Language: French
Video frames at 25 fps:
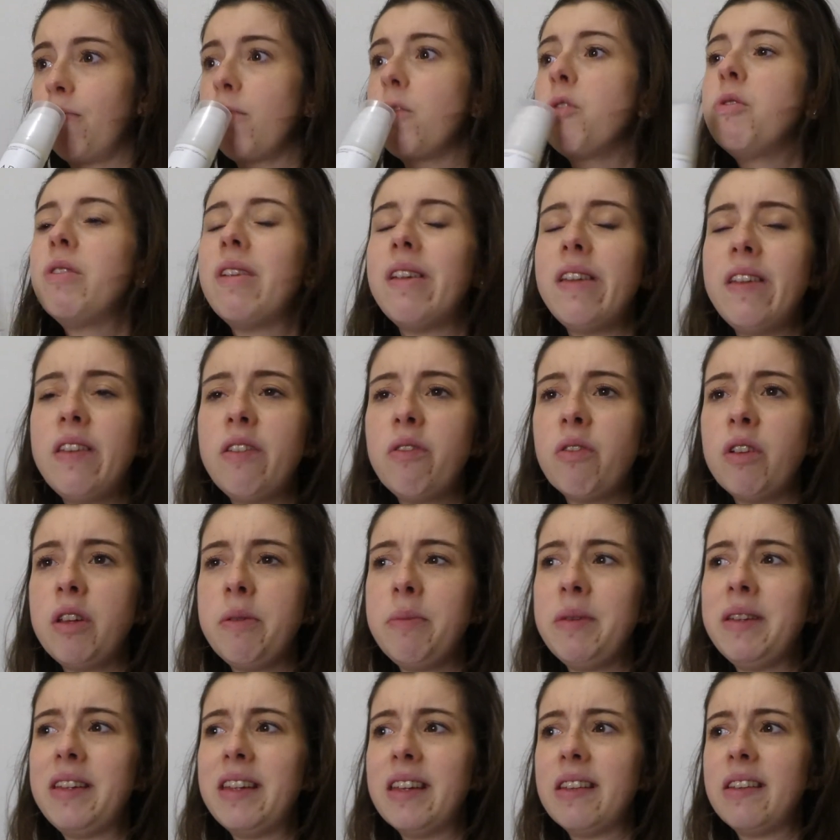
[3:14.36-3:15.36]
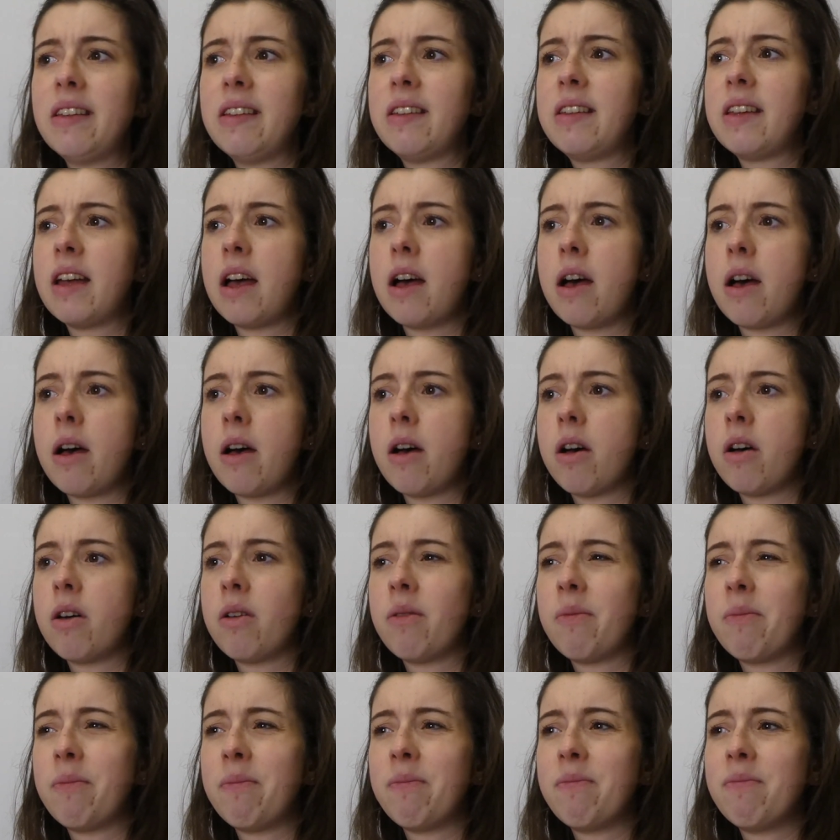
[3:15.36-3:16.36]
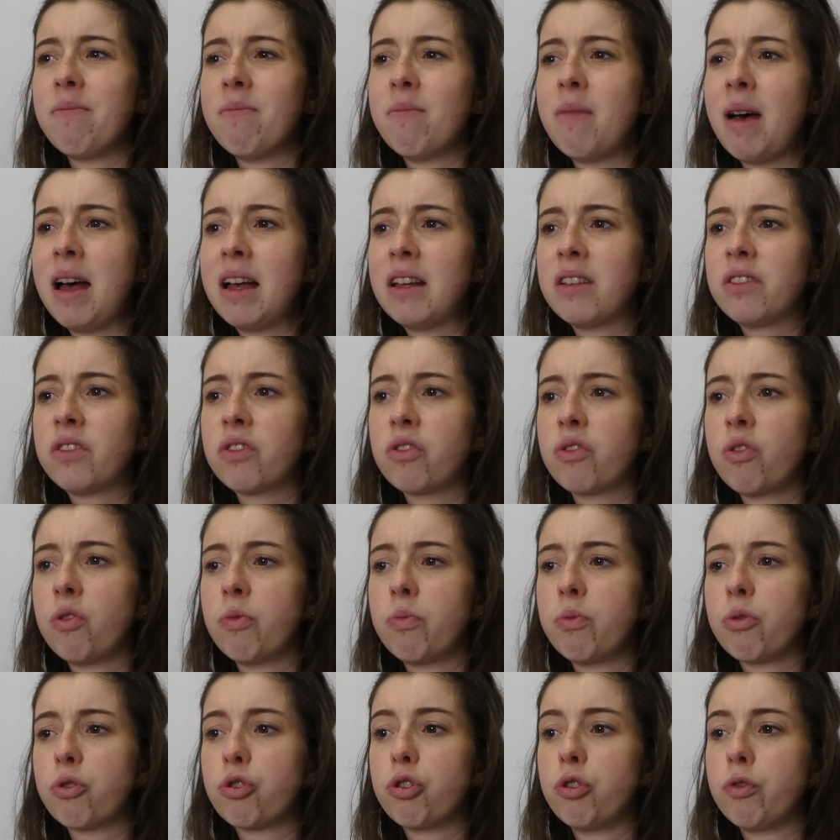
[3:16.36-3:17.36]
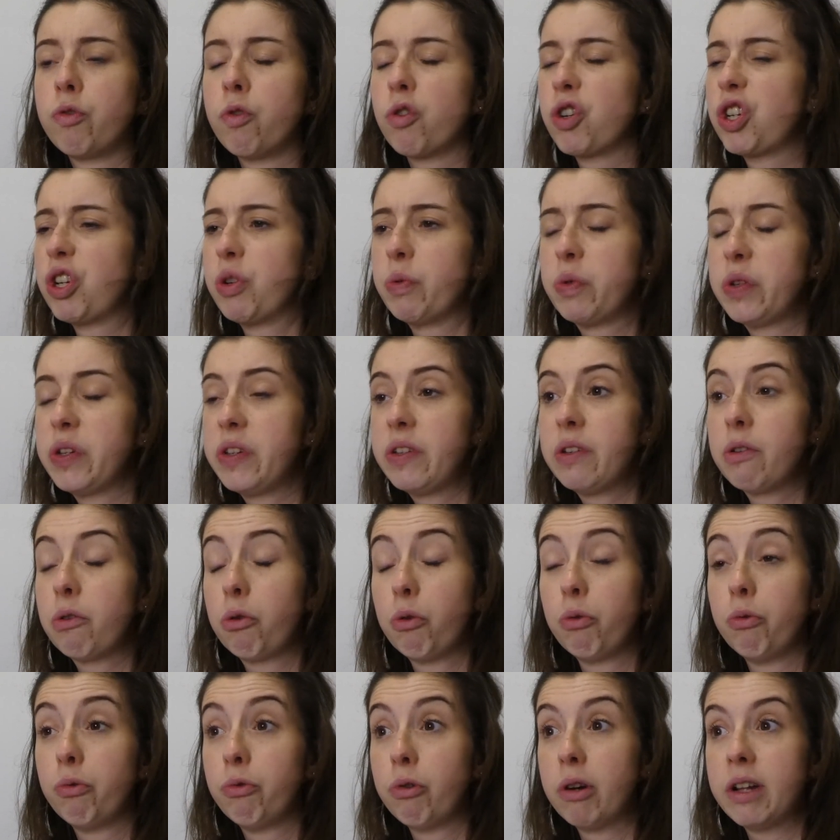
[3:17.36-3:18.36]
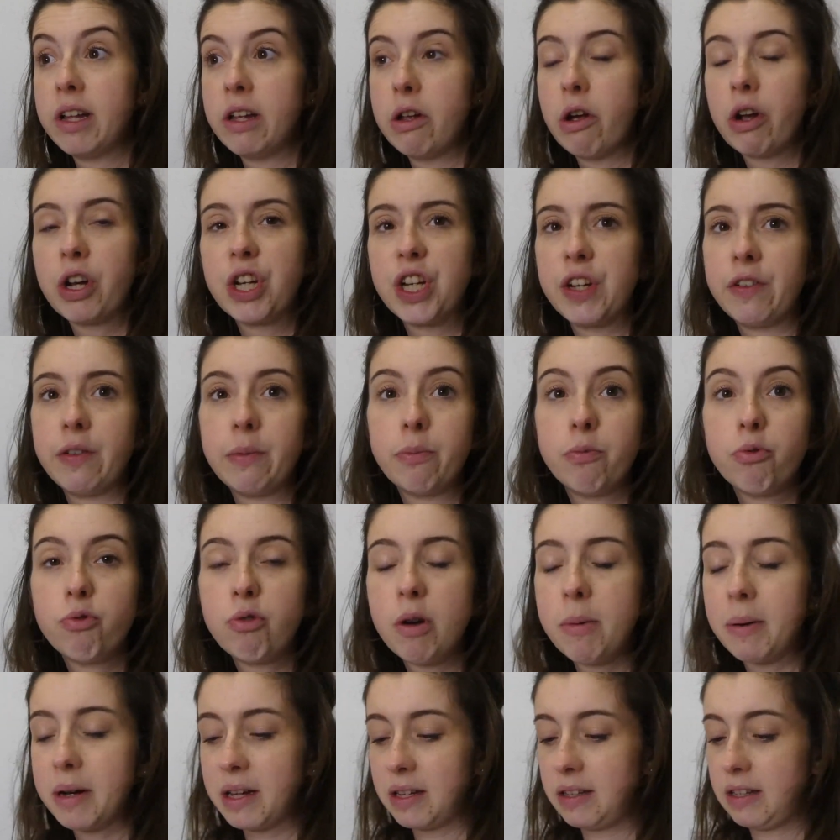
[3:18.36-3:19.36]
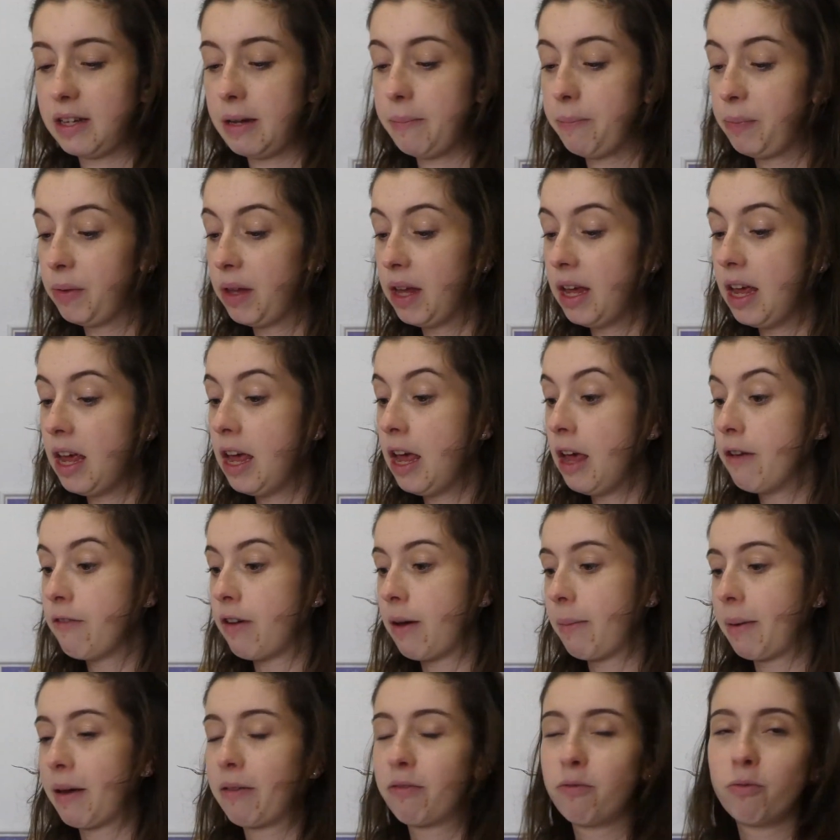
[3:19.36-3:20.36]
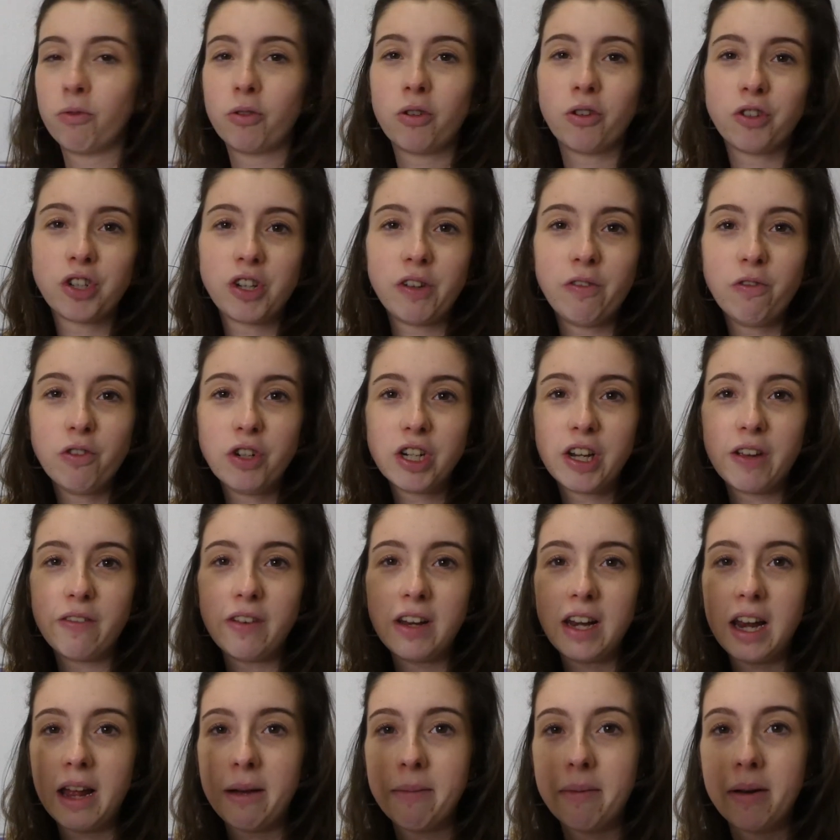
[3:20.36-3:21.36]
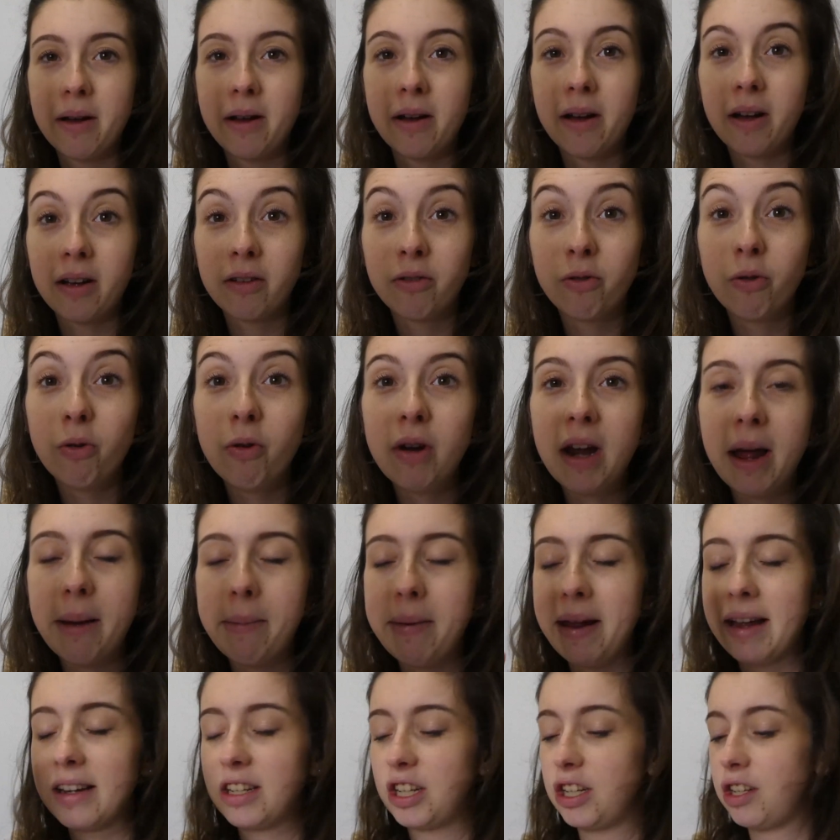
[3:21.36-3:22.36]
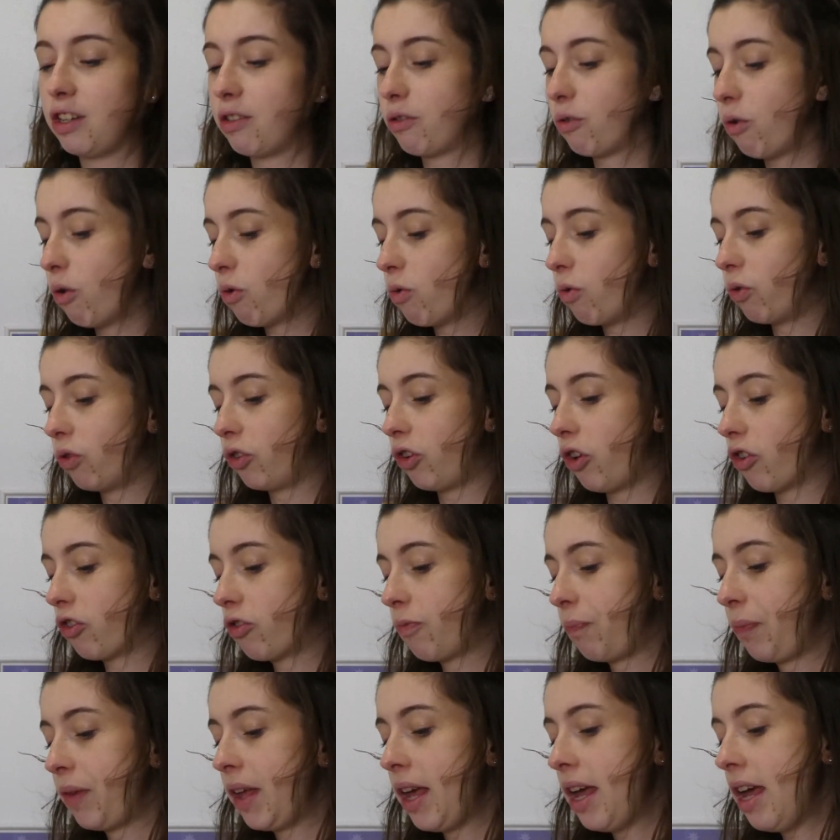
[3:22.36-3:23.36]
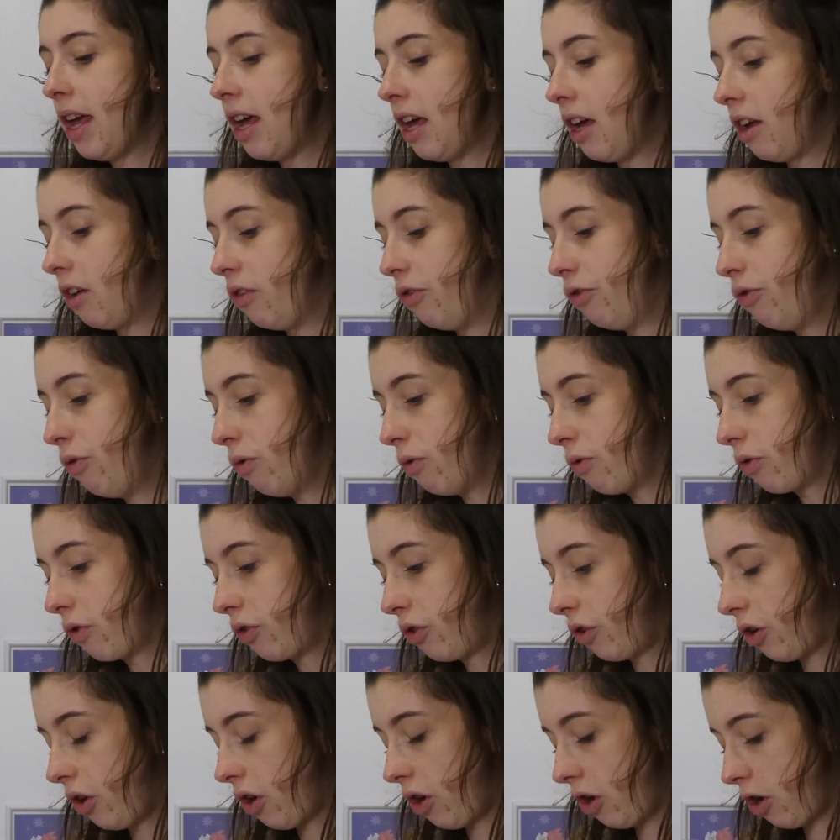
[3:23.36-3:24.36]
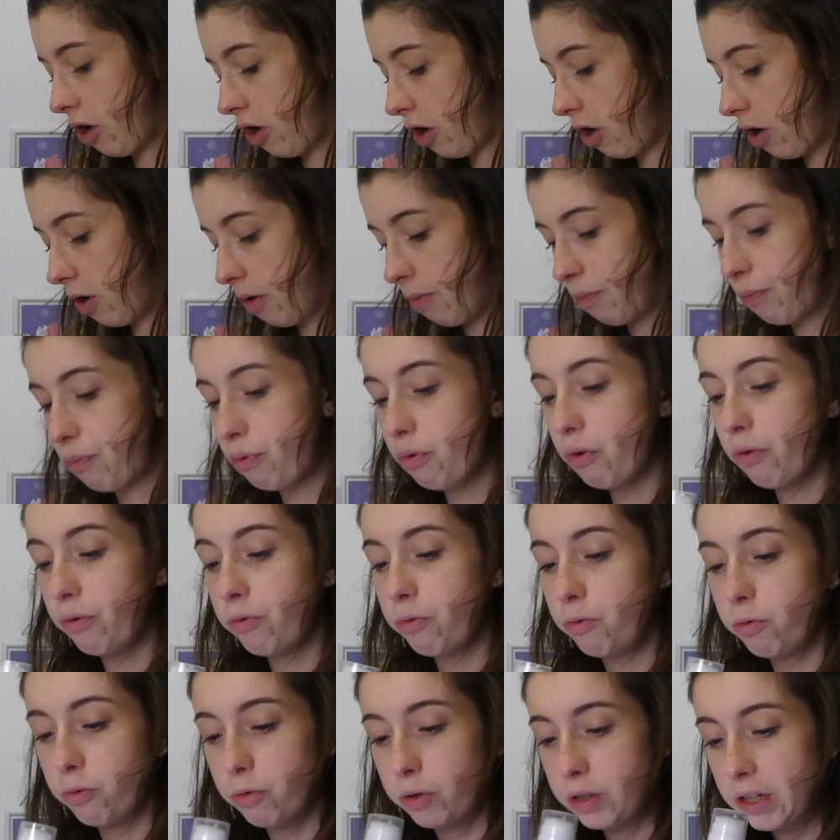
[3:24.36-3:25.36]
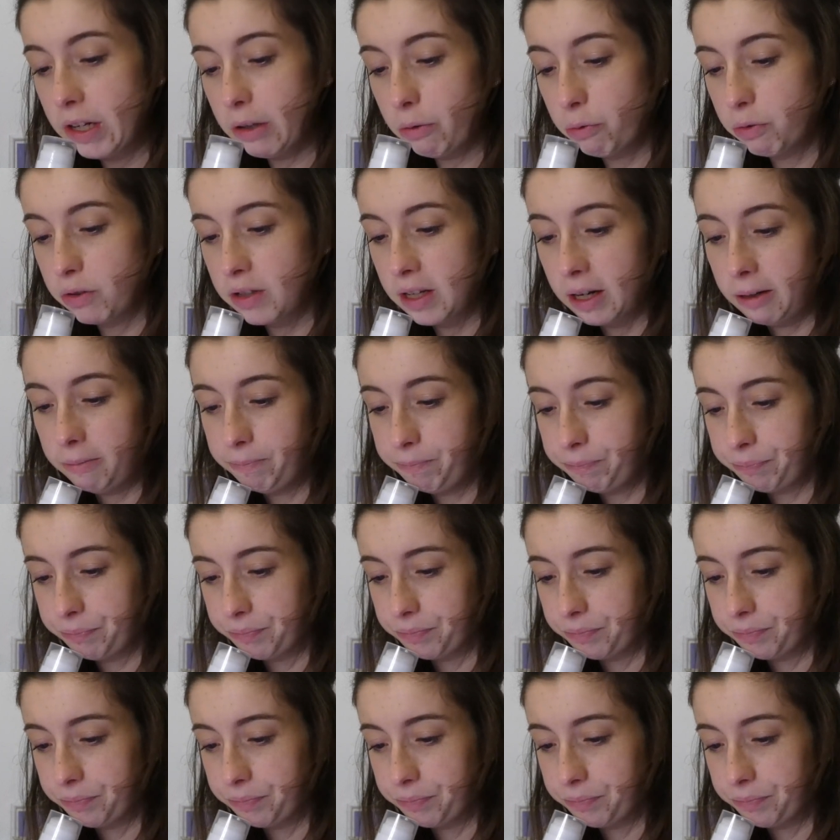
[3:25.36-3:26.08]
une édition limitée, c'était un masque pour cheveux que j'ai utilisé qu'une fois d'ailleurs, que j'avais beaucoup apprécié. Enfin bref, donc quand j'ai vu que j'avais de la marque Olaplex, j'étais trop contente. Donc, euh, pour vous dire tout ça,